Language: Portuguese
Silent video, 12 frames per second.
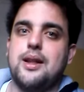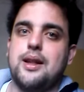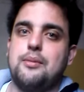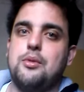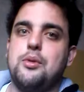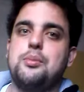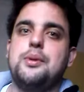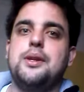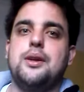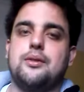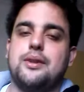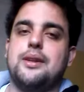Na minha
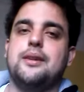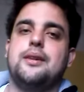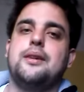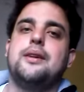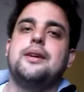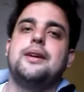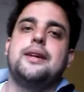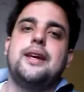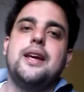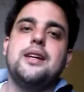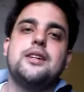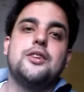opinião, né?
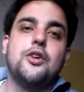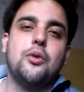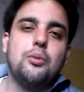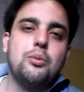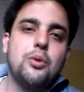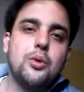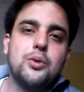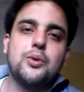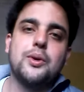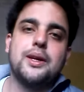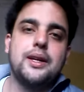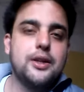Quem criou o
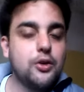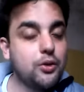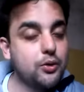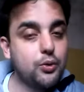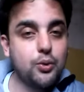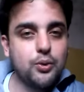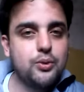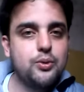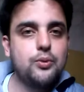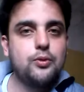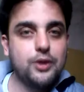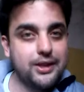mundo, criou tudo,
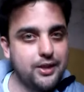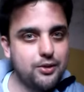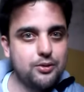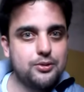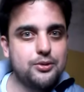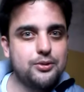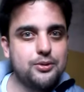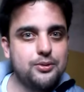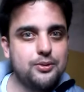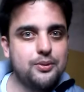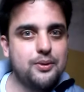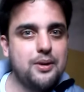foi Deus.
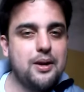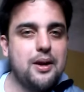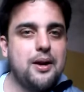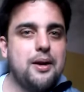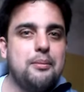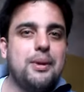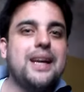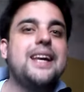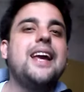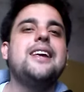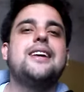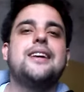Mas
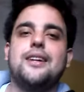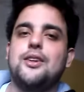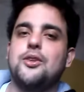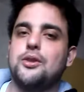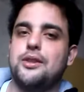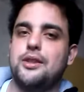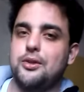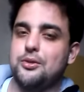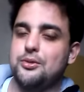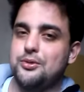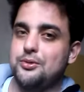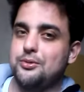quem criou
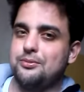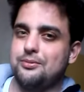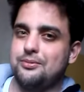Deus?